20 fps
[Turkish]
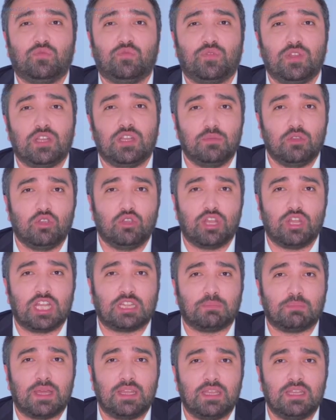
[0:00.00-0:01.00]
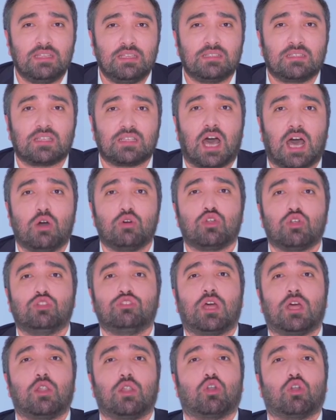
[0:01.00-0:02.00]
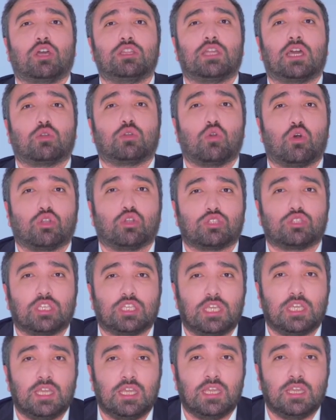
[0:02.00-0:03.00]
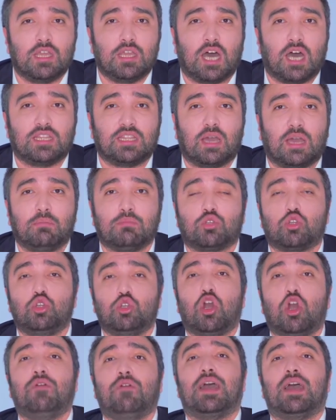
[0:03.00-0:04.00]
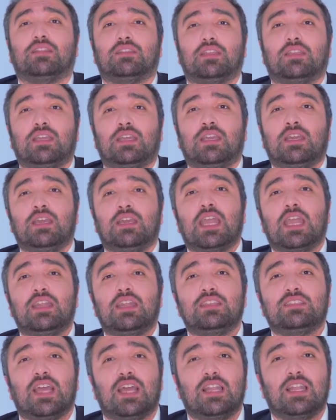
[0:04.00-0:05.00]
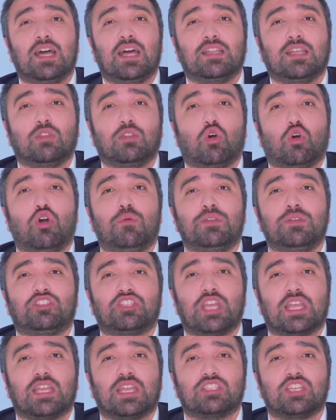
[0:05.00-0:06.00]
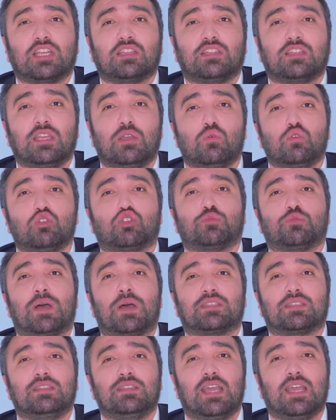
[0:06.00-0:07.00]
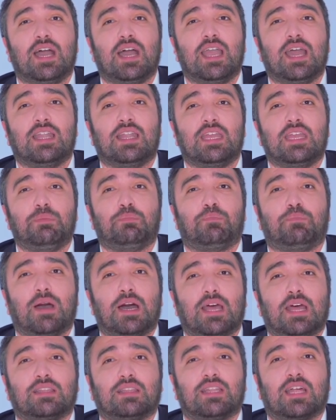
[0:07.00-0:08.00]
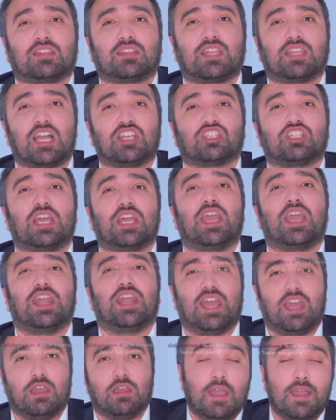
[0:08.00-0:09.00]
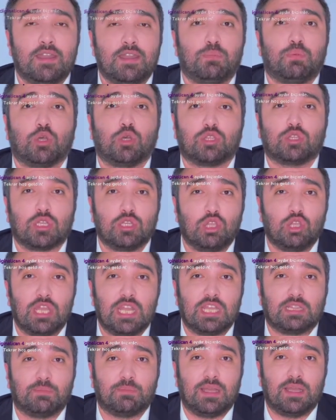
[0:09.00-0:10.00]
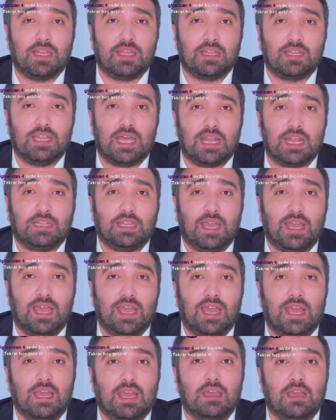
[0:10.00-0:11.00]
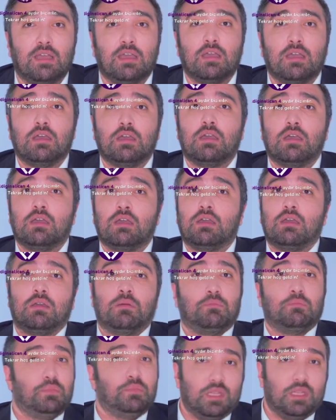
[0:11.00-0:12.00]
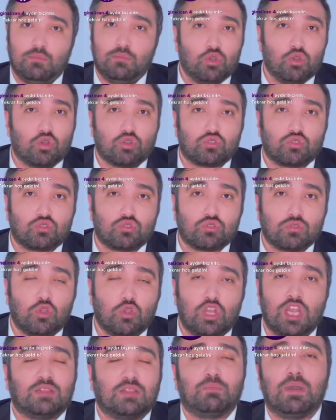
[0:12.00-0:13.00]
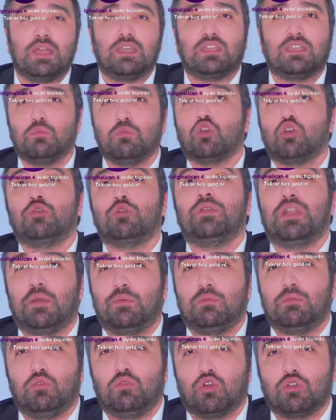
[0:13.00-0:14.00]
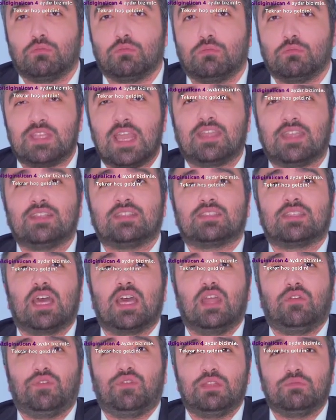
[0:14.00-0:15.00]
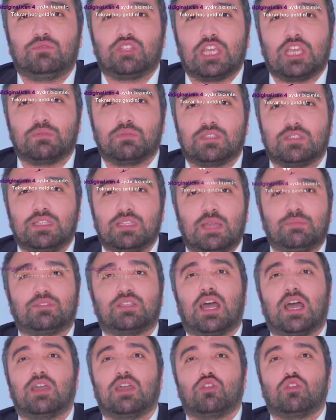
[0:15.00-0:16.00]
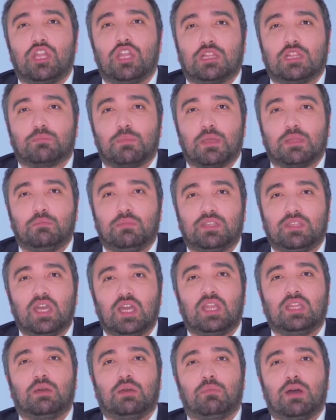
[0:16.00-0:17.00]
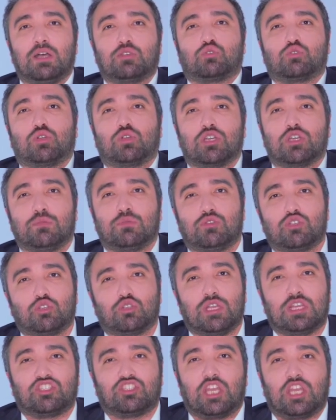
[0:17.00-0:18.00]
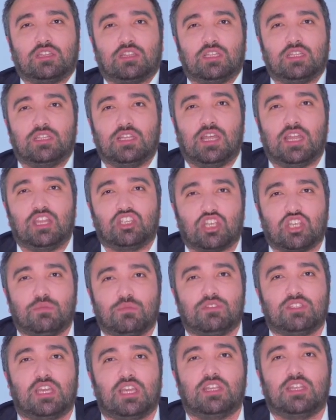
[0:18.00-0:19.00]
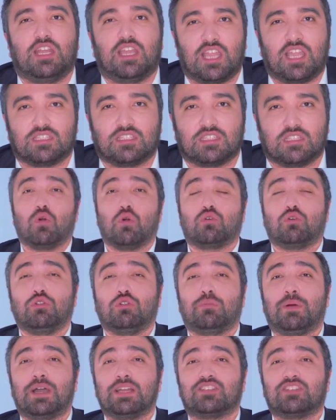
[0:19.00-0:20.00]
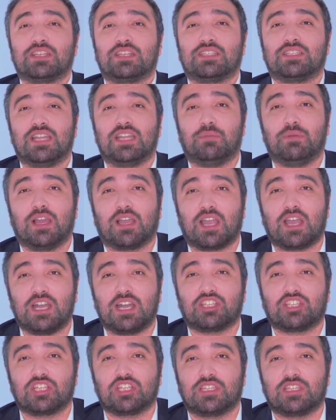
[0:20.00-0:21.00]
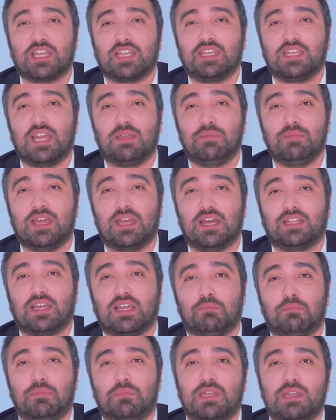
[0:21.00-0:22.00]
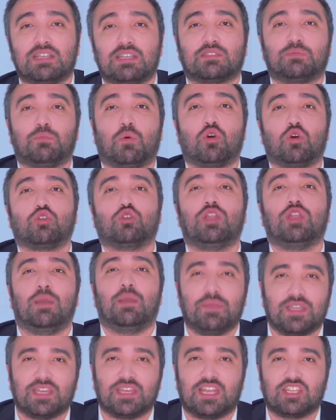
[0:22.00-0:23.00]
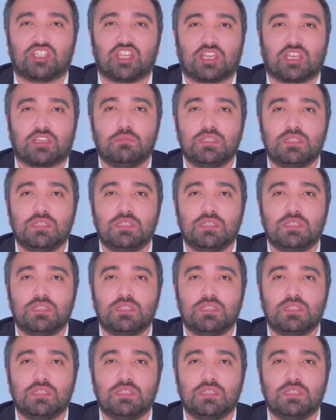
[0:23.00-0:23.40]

Filmin yönetmeni Sauron'dan o kadar korktu ki adam kilo verdi. Yeni Zelanda'da Hobbit çekecekti. Uçmasın diye ayağına ip bağladılar taşla yere. Harry Potter'ın yönetmenleri nerede? bilmiyoruz. Yönetmeni kim onu bile bilmiyorum. 8 tane film çekmişsin hepsi ayrı yönetmen. Bir tane de Kırmızı Gül'e çektirin de neşemiz elime gelsin. Okul bahçesine bile kaç yılda giremeyen adam Minas Morgül'e mi girecek?